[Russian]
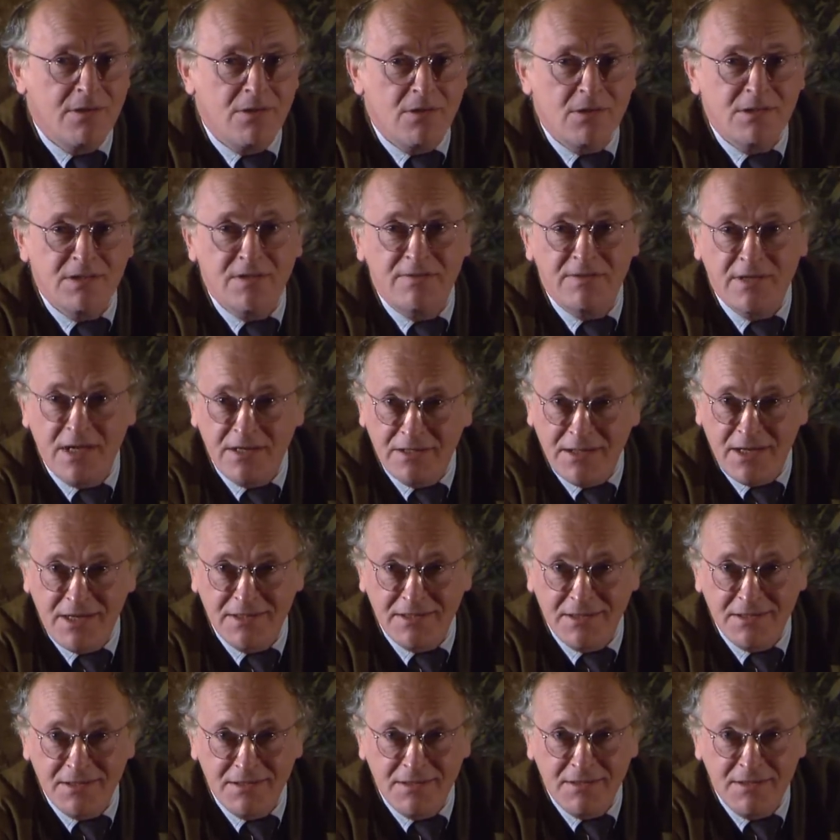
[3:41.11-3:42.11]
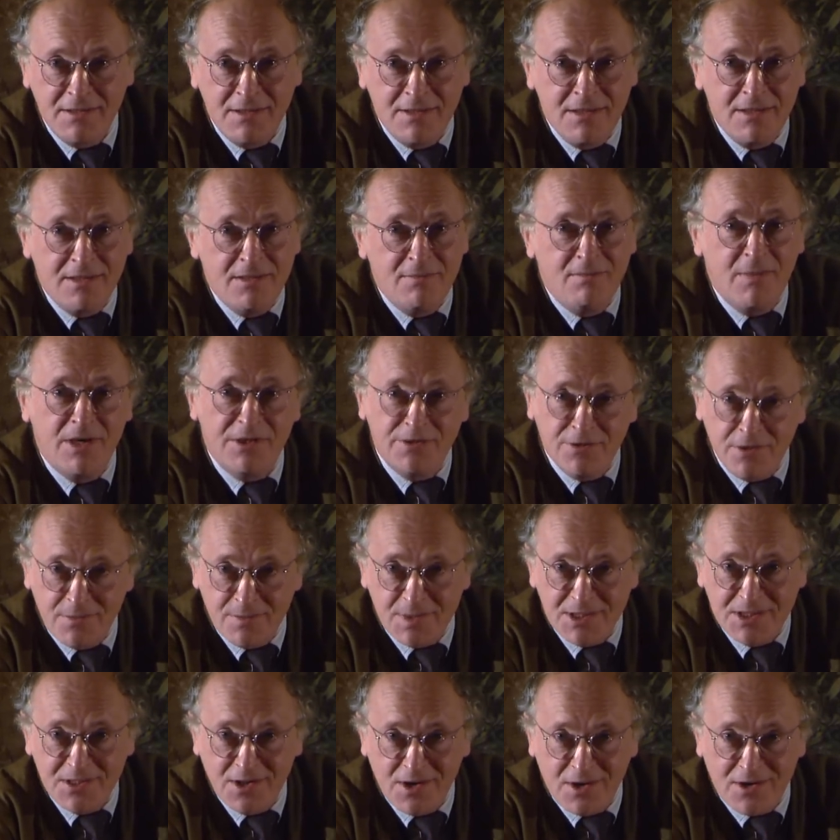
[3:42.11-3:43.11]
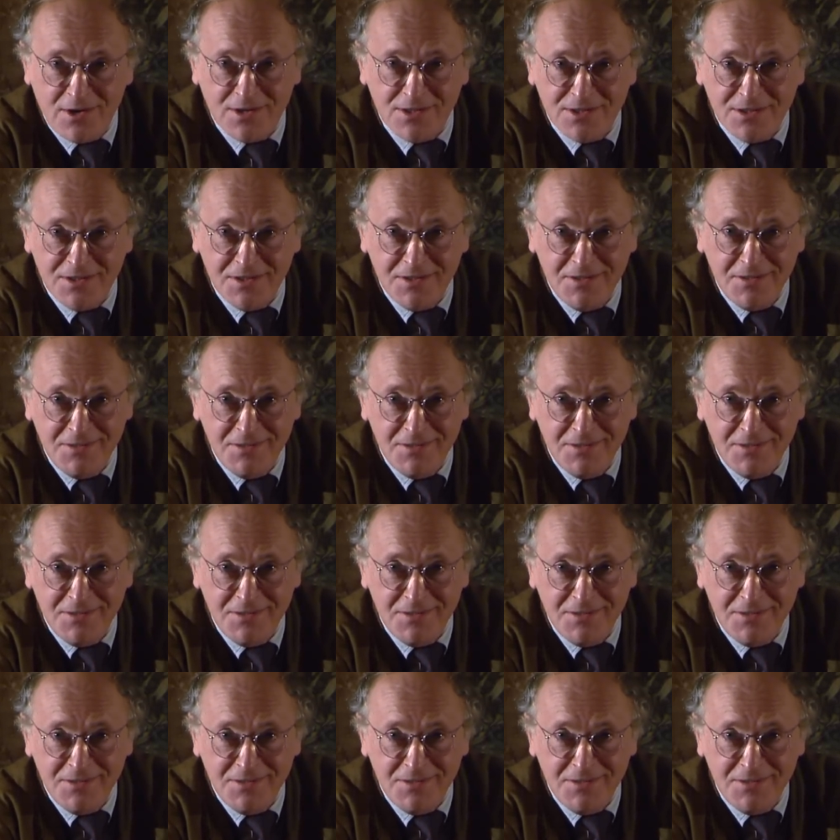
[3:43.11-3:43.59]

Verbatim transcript: Loss of Titanic by Thomas Hardy.